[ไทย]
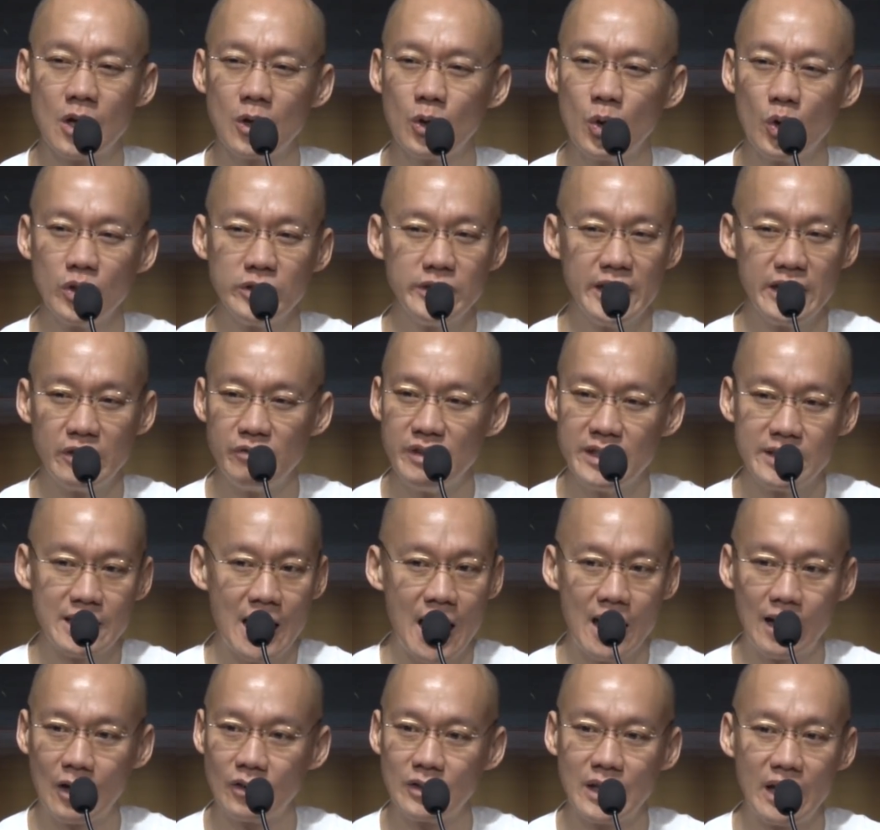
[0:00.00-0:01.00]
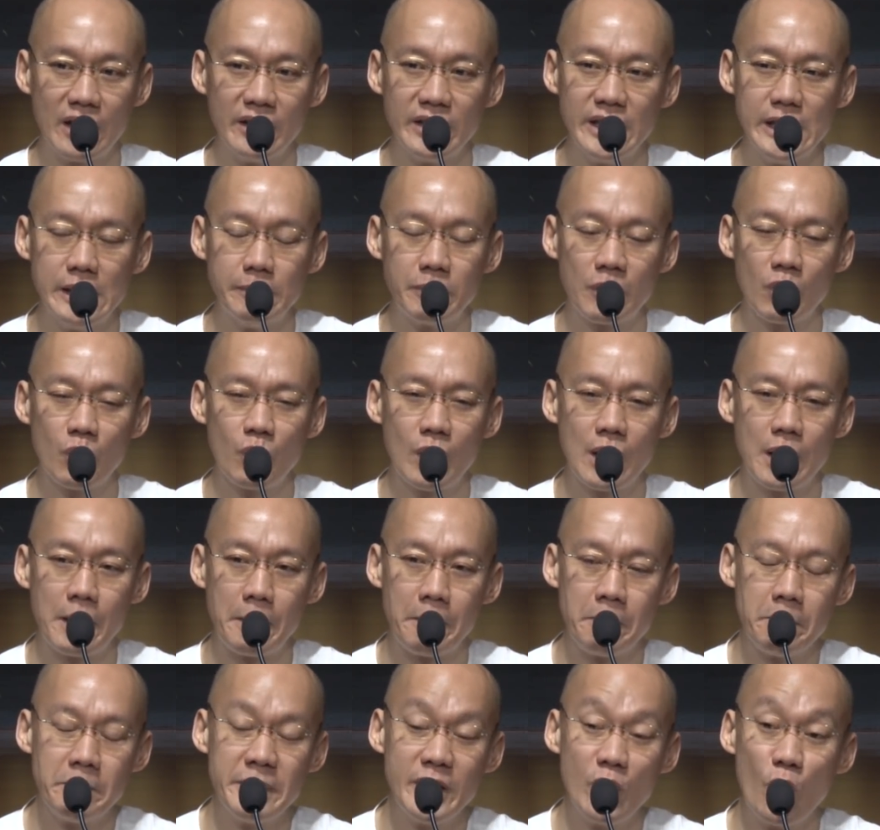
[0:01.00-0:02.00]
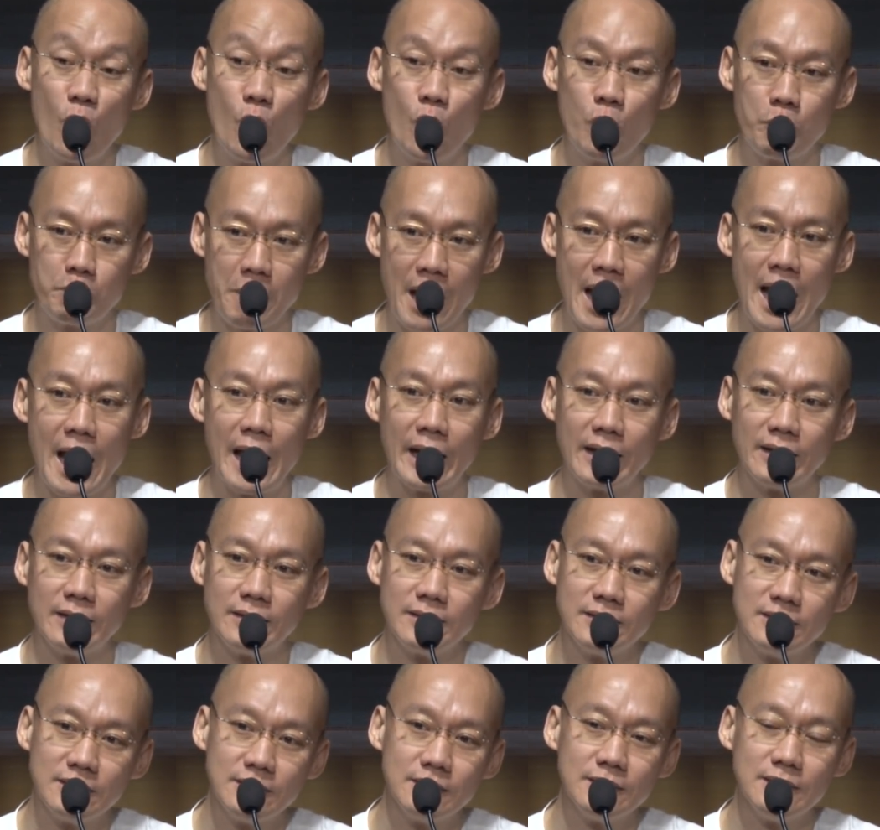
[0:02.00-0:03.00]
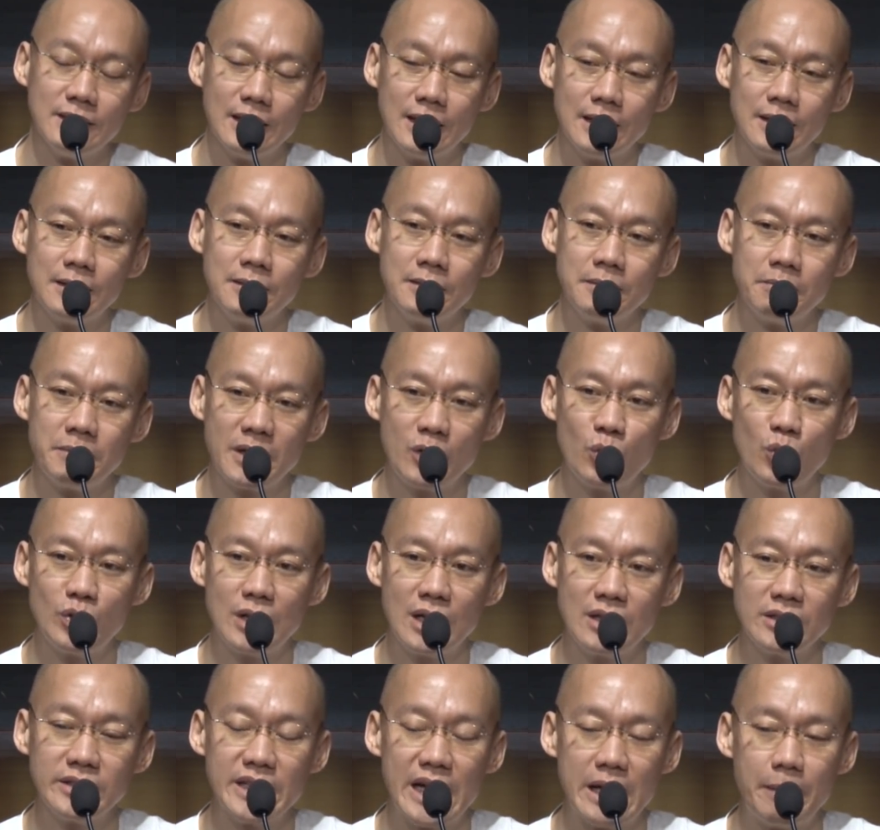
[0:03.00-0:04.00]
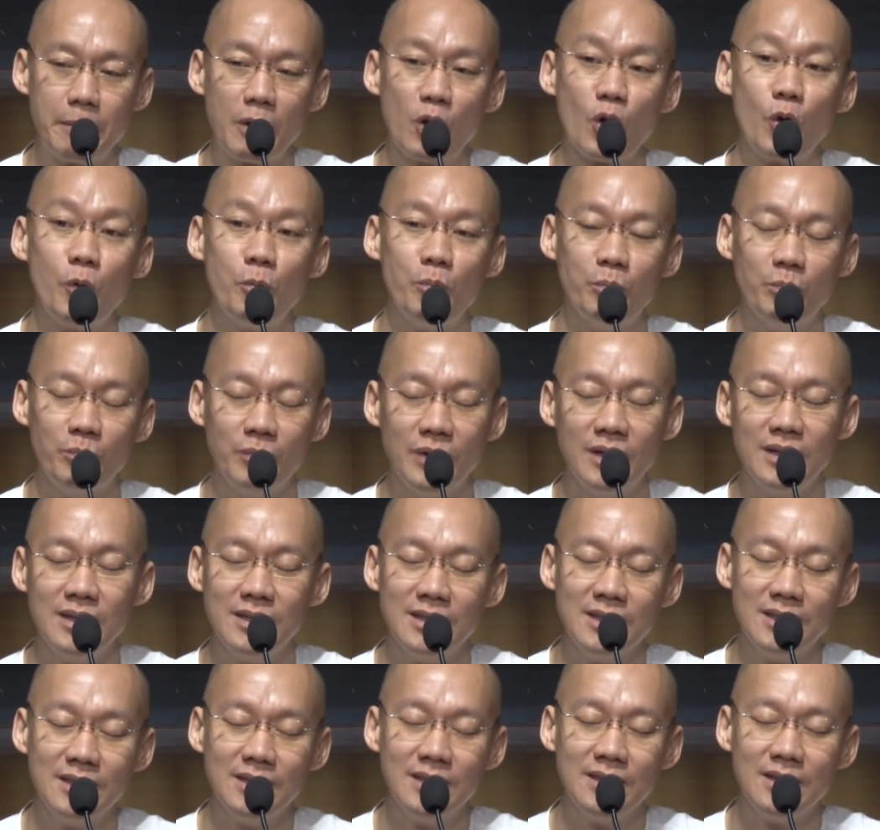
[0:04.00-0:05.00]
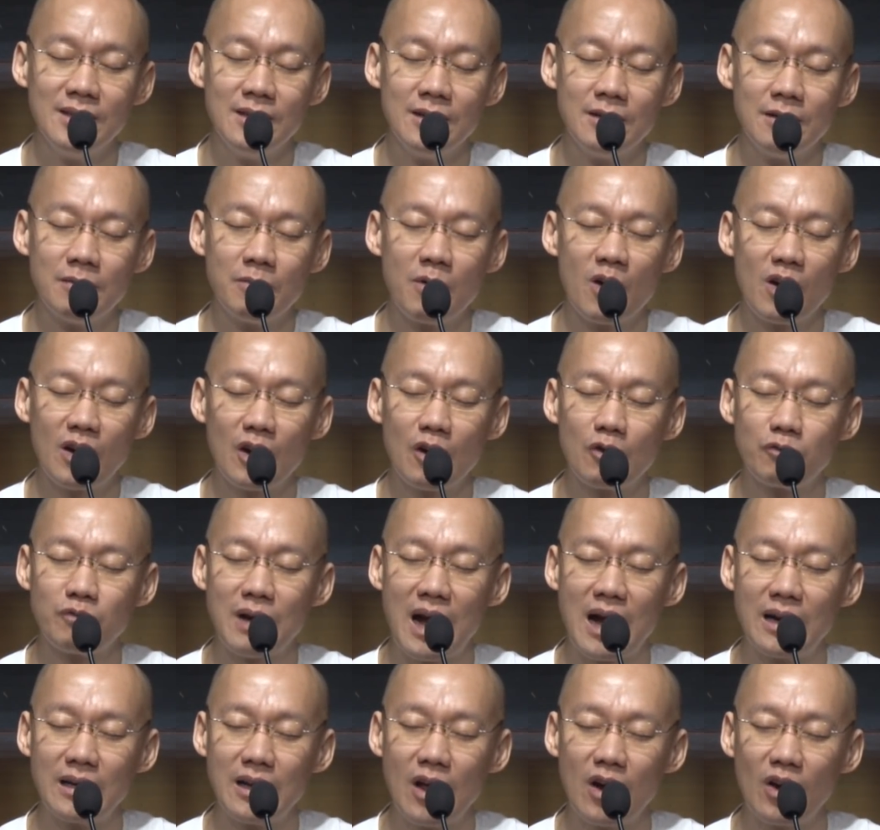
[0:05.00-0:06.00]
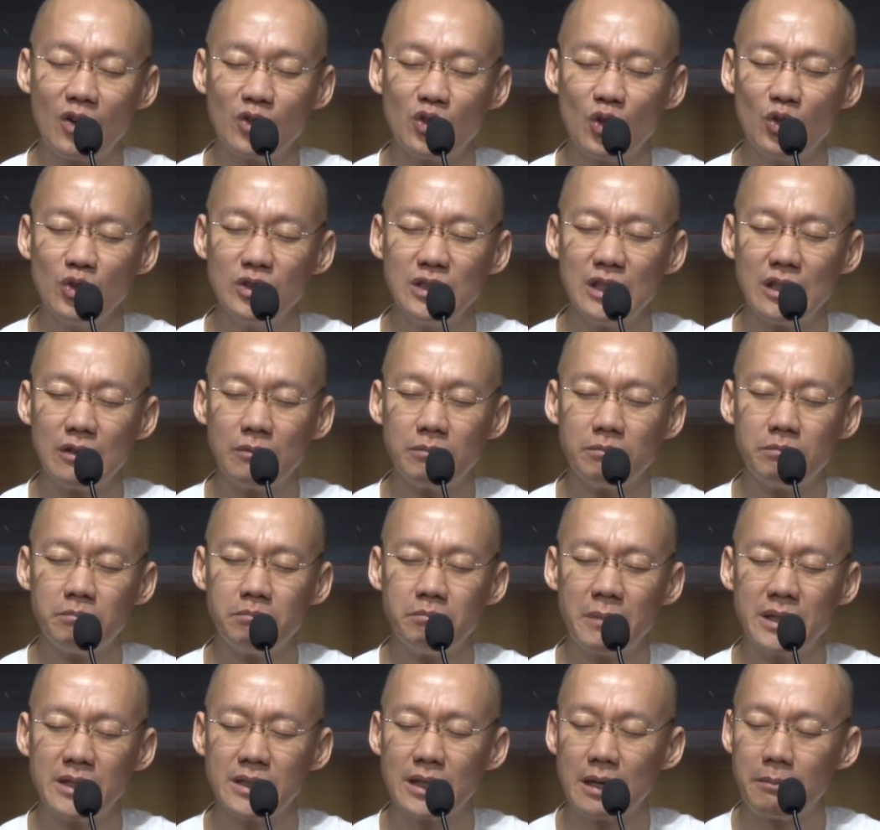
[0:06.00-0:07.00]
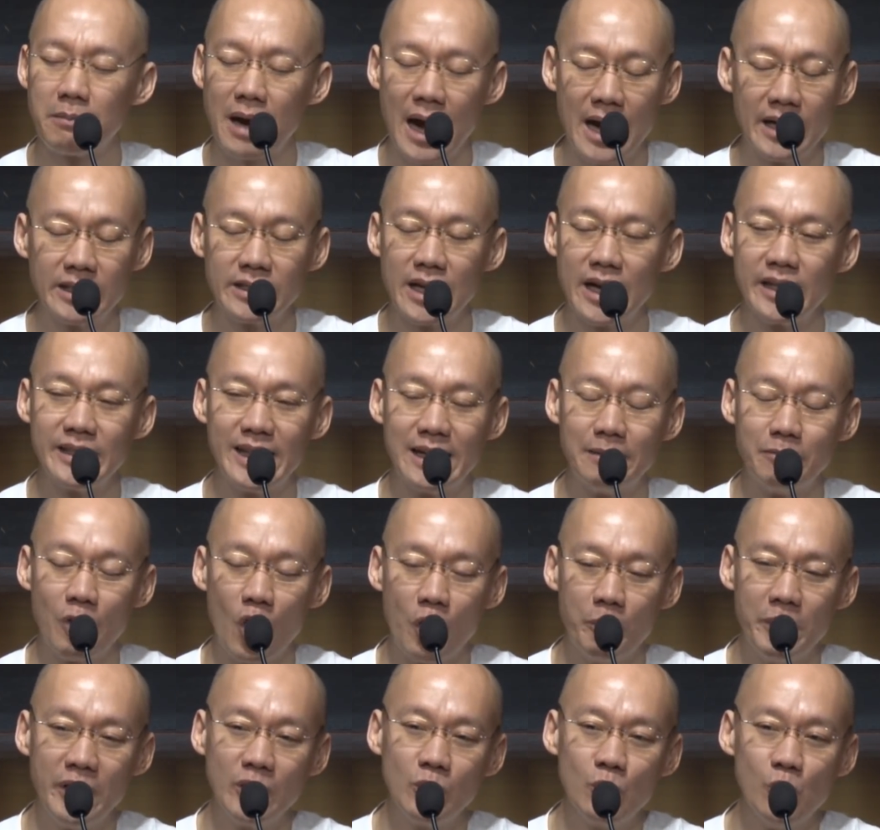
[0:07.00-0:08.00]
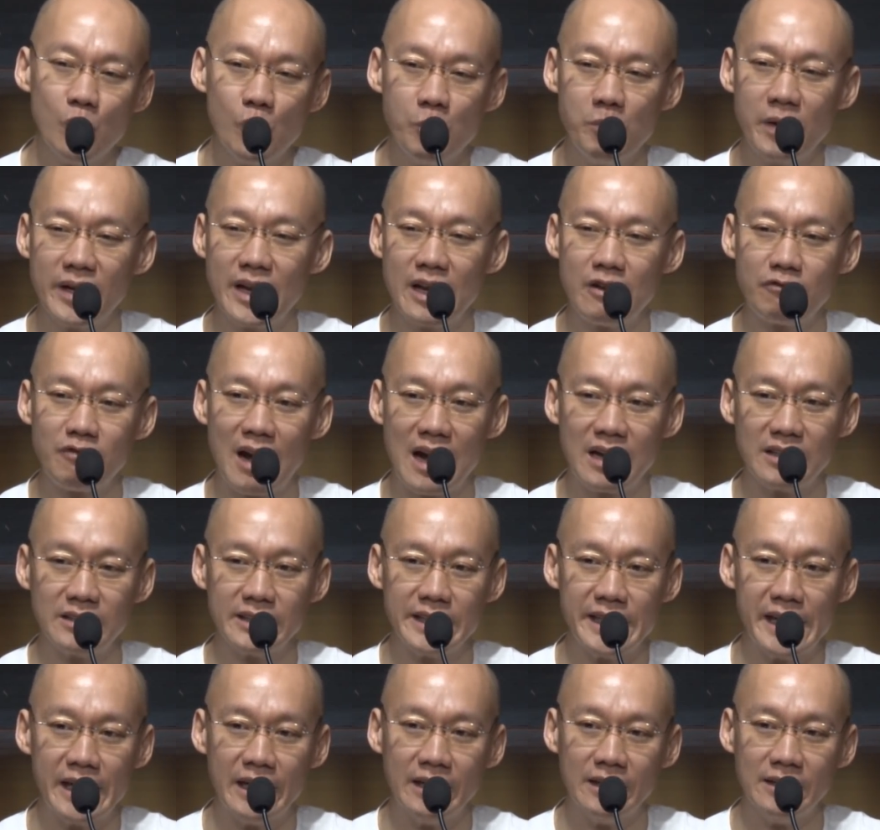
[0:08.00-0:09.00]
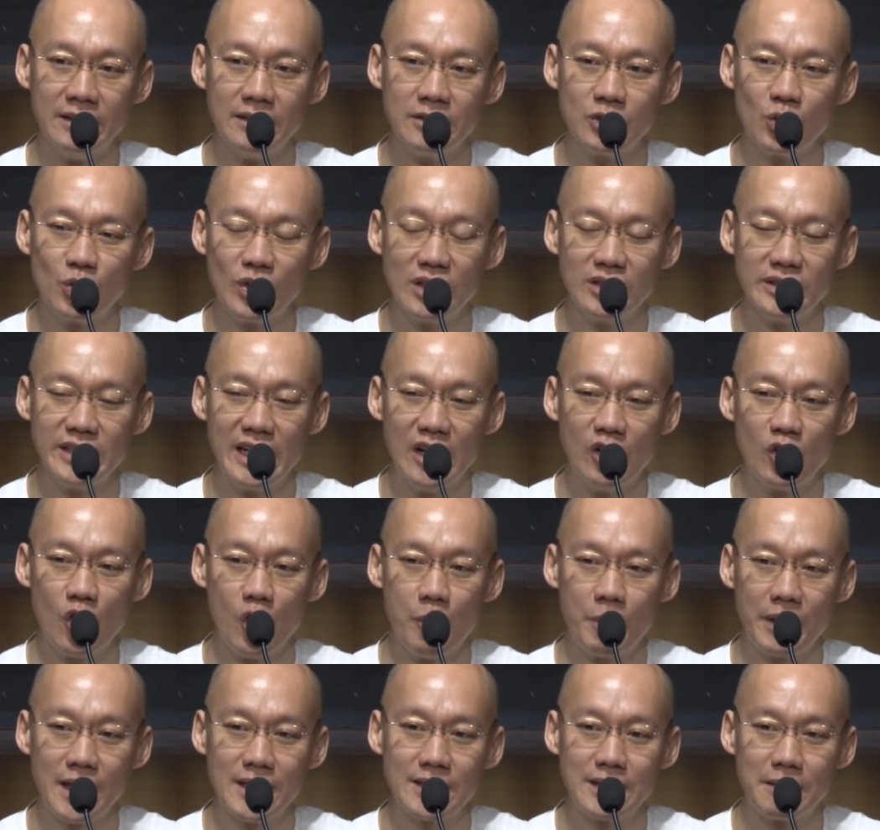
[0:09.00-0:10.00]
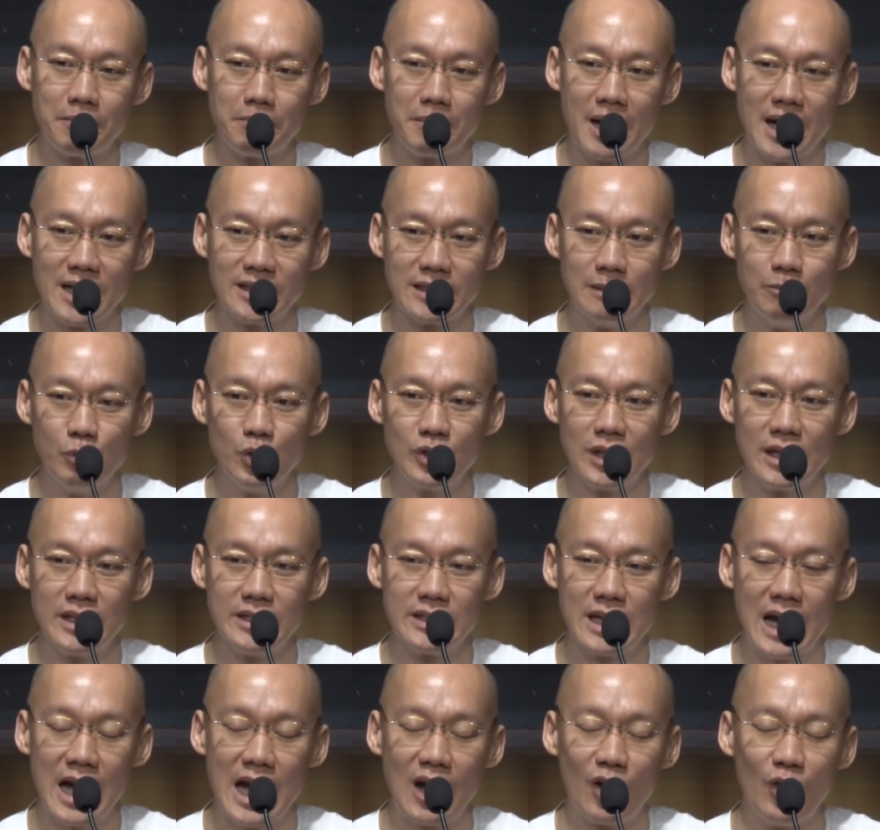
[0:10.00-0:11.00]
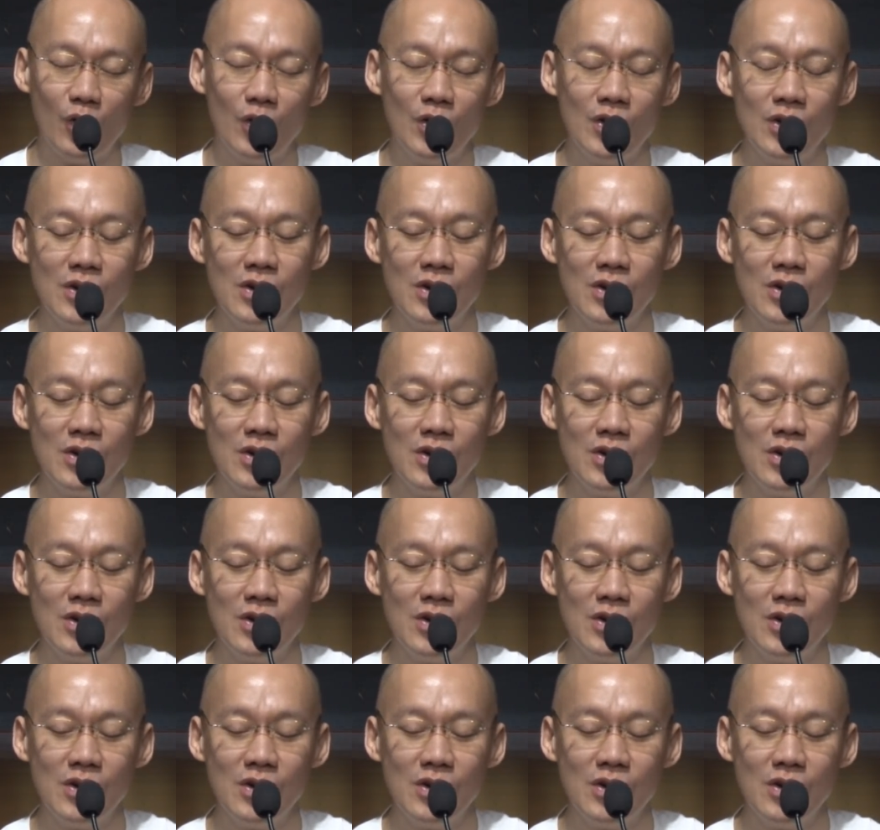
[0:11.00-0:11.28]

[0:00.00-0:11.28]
สะกดจิตวิญญาณเราทันทีเพราะว่ามีองค์8นะประดุดดังเสียงพรมพอเราฟังแล้วเราจะรู้สึกมันสบายใจอย่างบอกไม่ถูกเมื่อได้ฟังเสียง สุรเสียงของพระสัมมาสัมพุทธเจ้า